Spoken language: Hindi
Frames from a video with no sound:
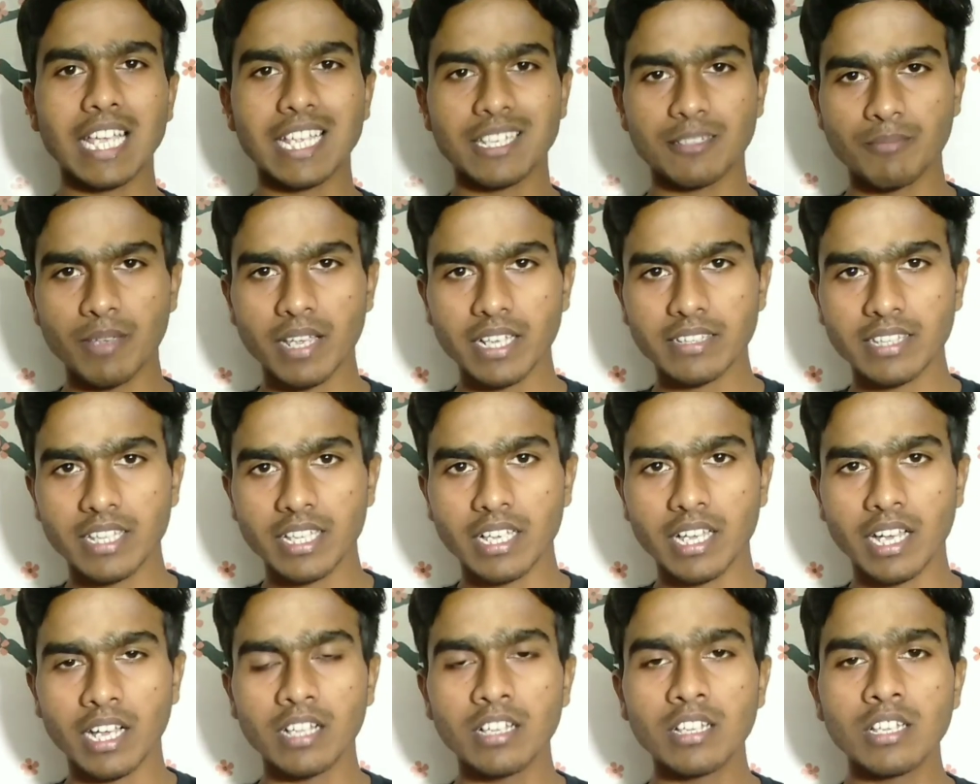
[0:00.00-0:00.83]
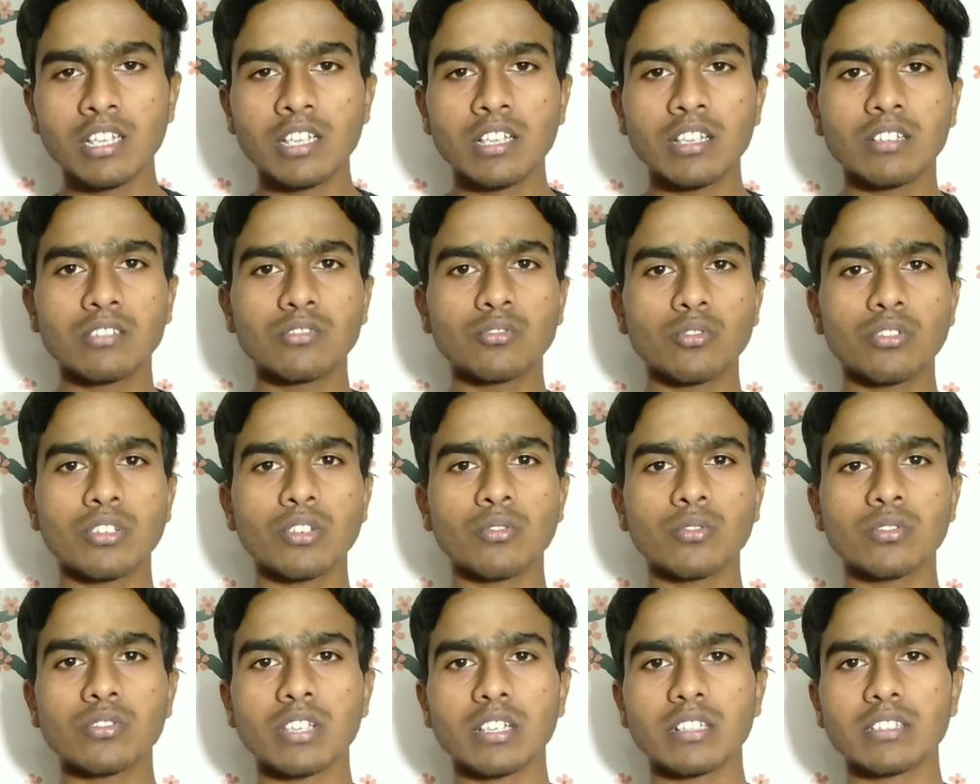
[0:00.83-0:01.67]
कैशबैक देगा जो कि
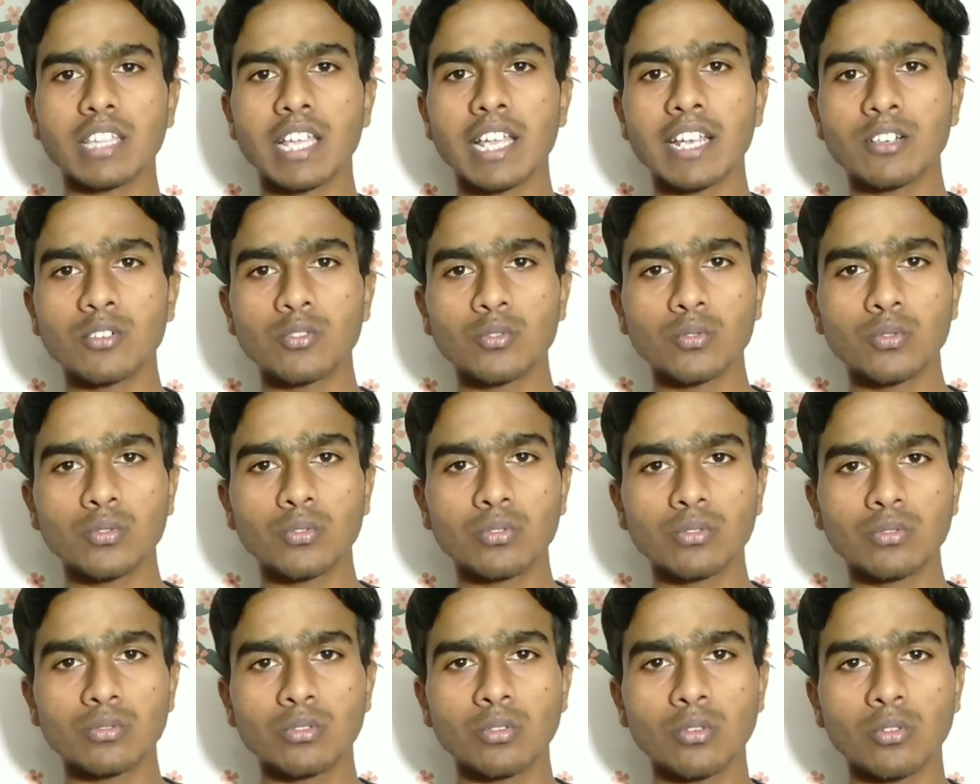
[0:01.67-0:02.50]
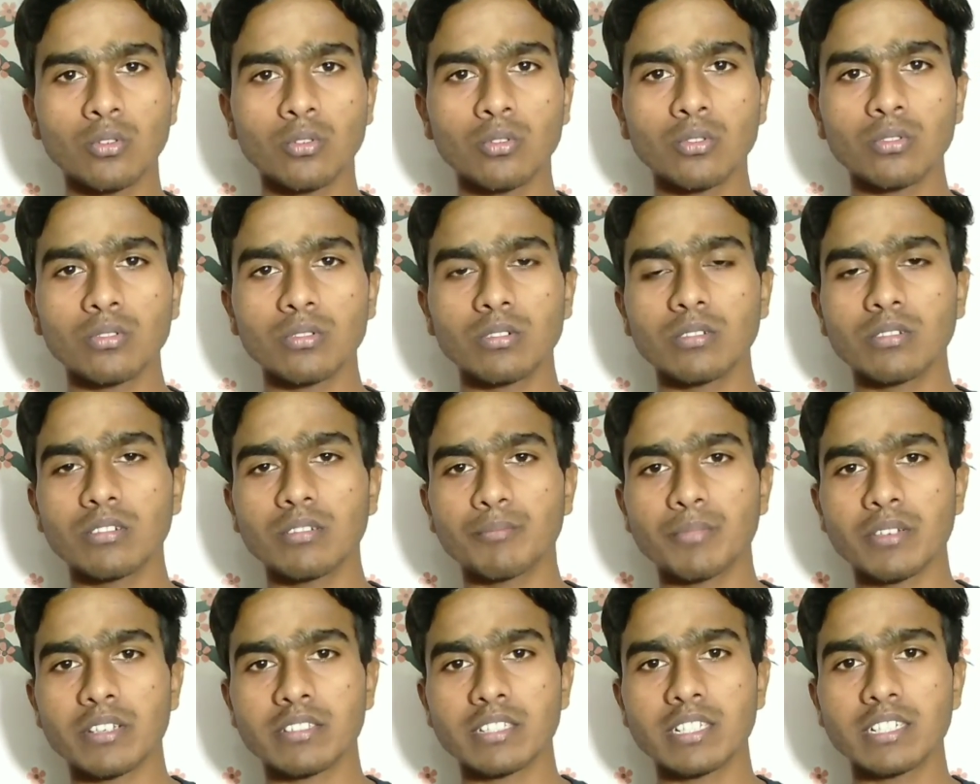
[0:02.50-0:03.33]
हो सकता है दो
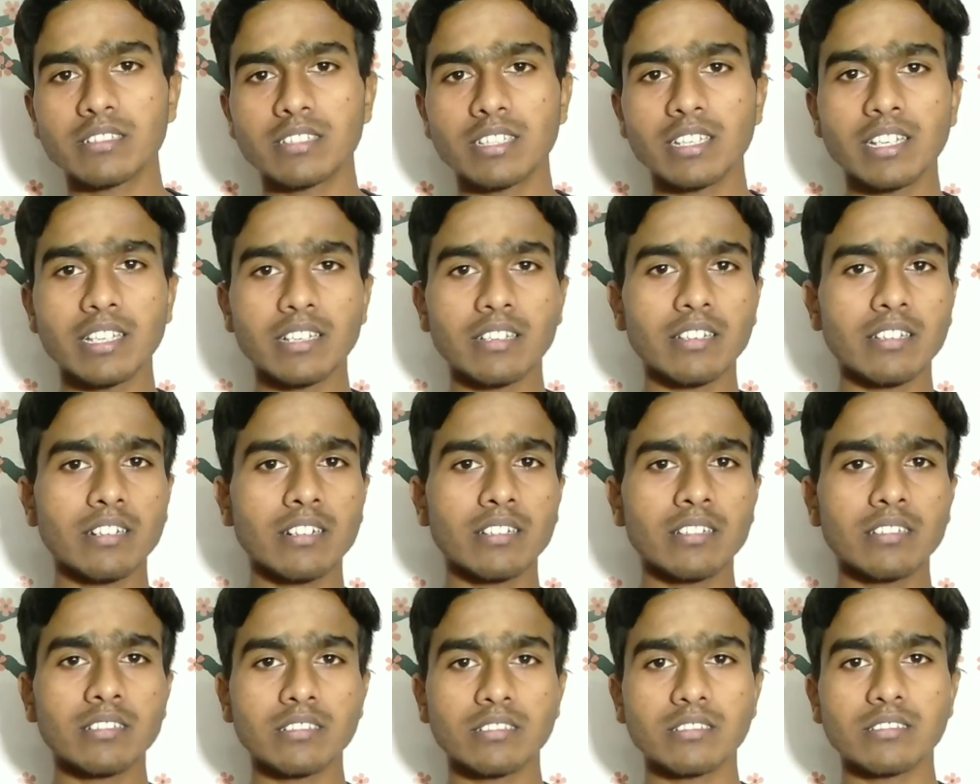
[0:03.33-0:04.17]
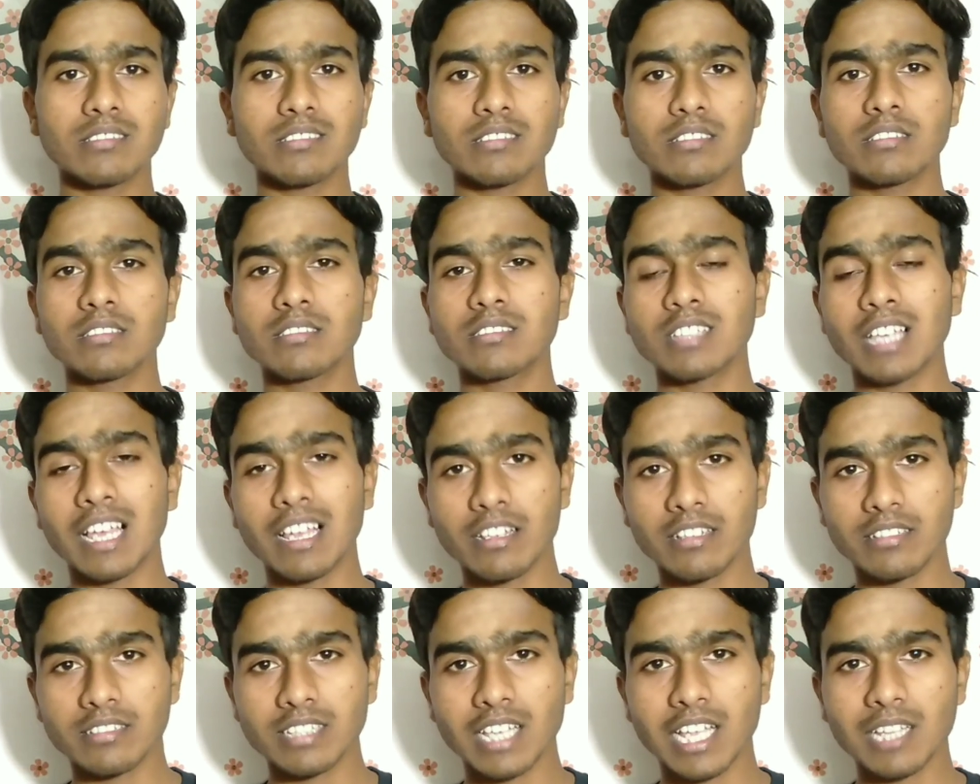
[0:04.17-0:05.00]
परसेंट से लेकर
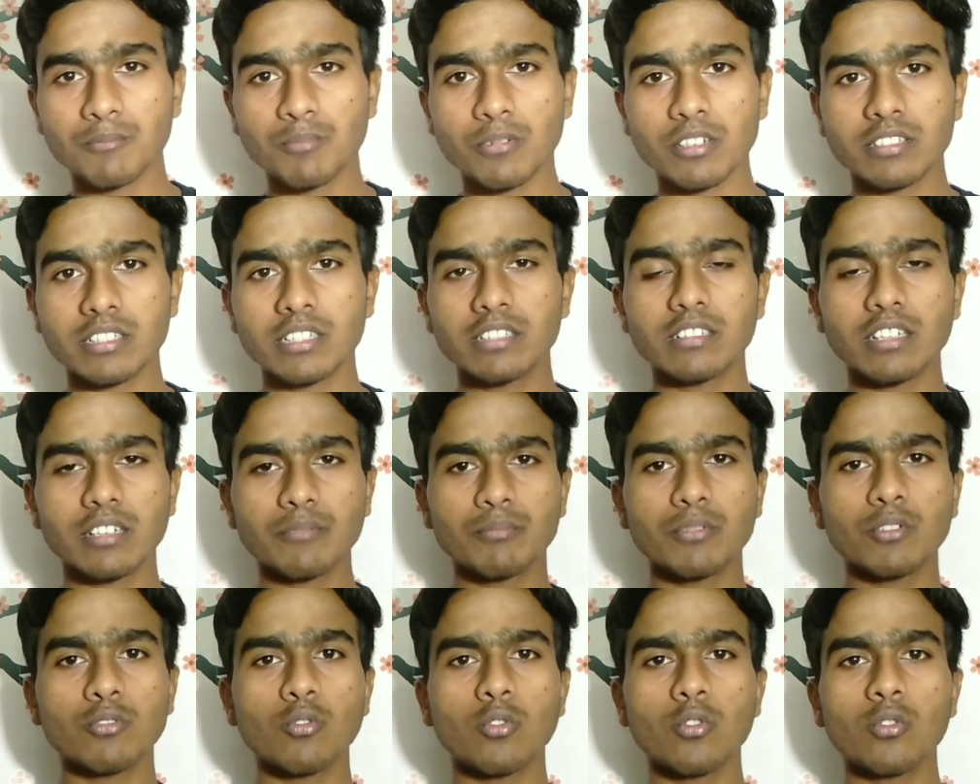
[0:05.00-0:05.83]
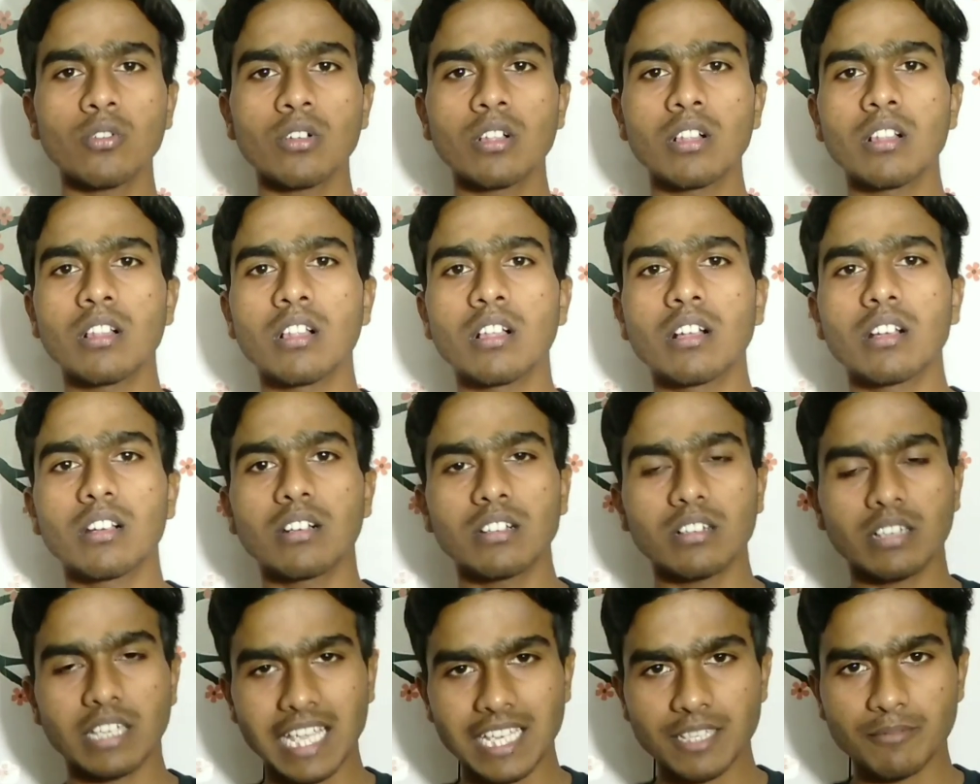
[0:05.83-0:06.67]
सात परसेंट तक भी वो
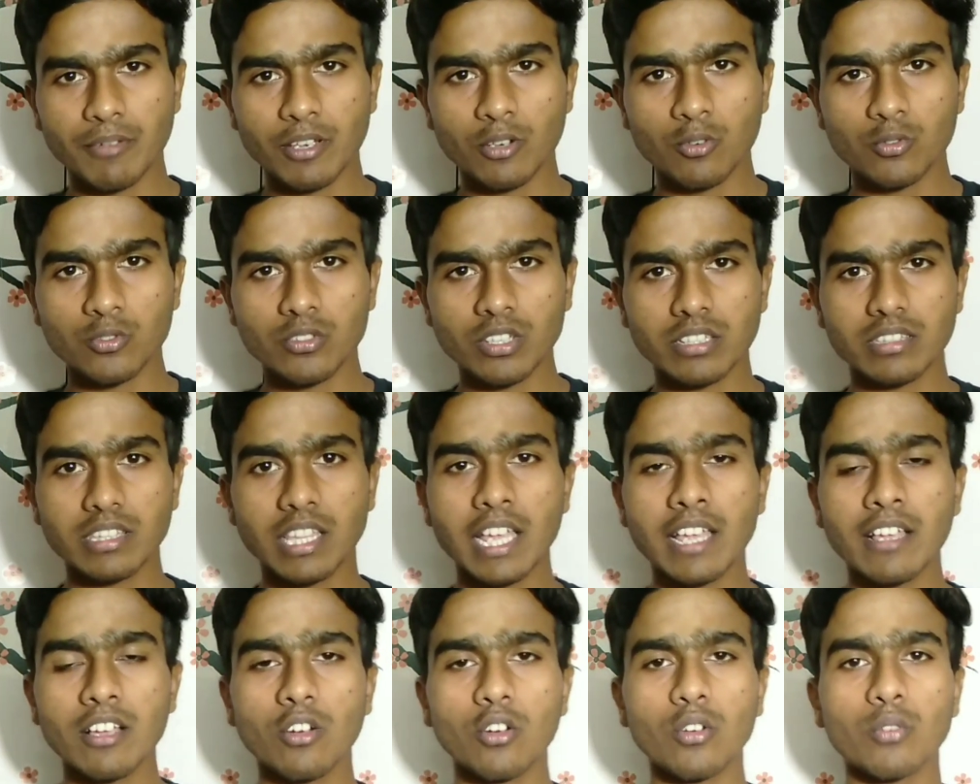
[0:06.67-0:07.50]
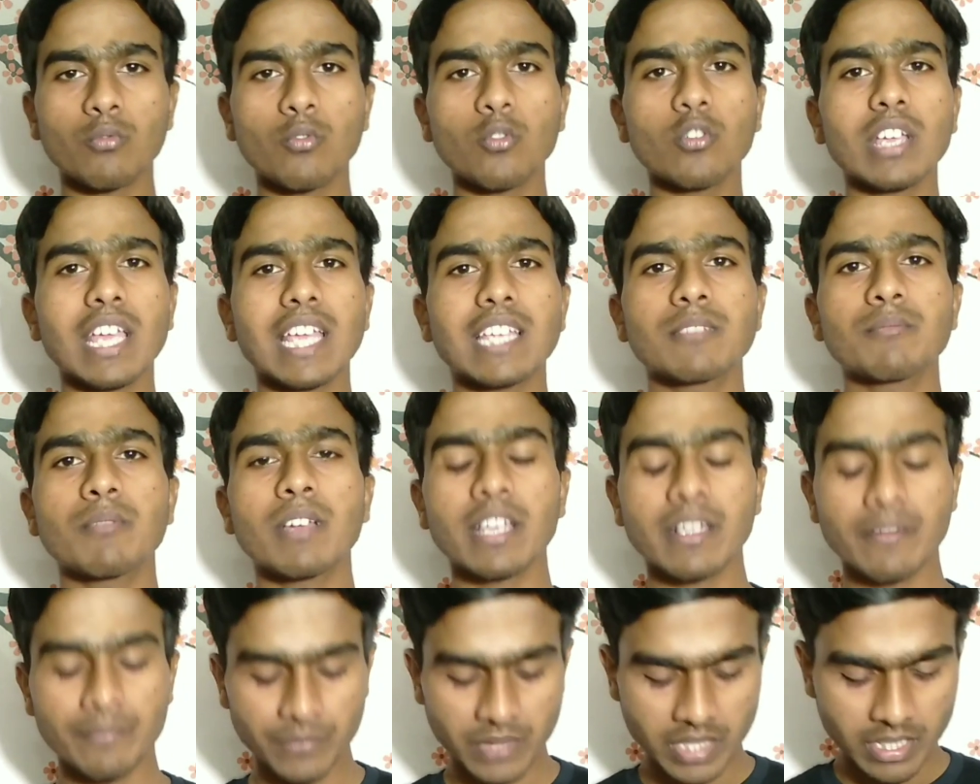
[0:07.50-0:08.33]
कैशबैक हो सकता है और वो
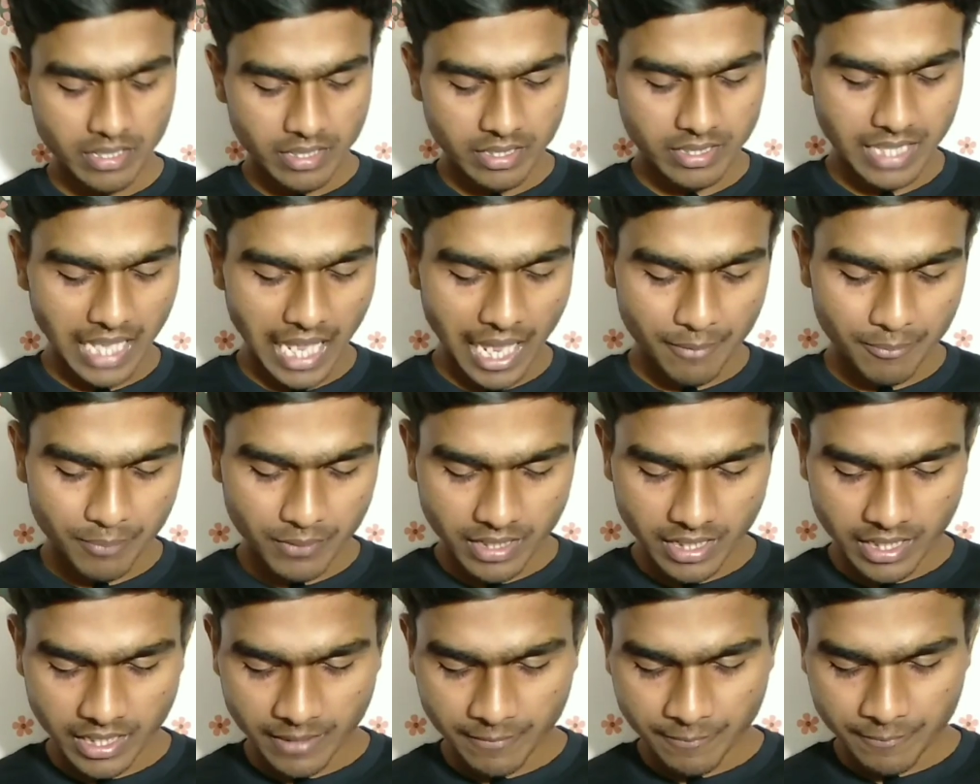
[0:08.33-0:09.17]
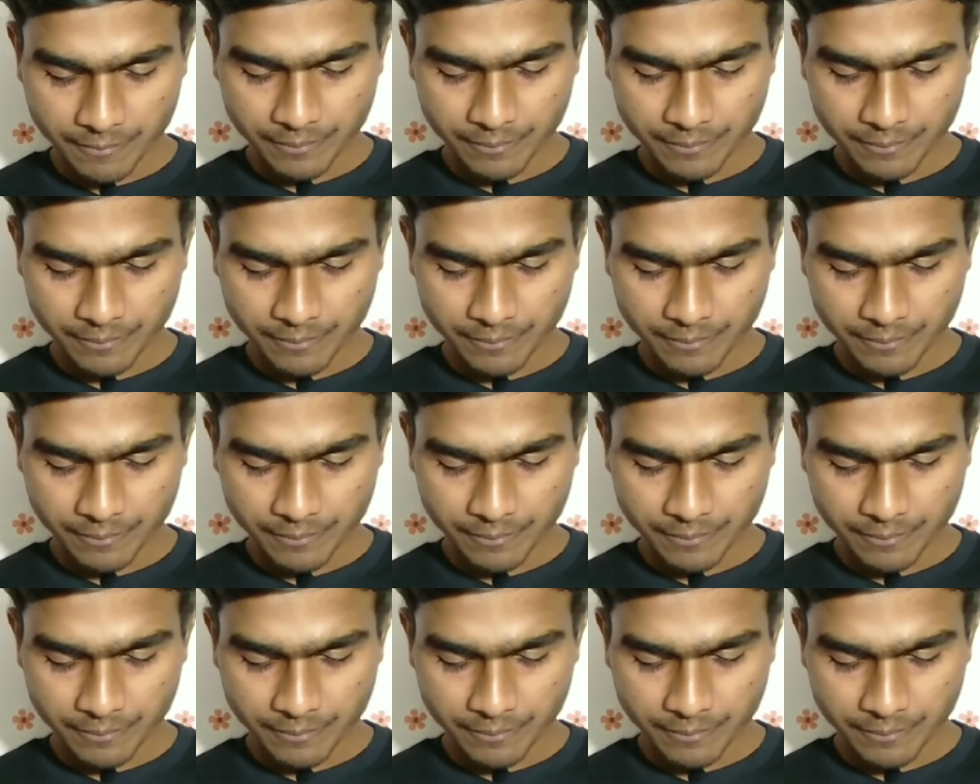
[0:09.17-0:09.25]
कैशबैक इस ऐप के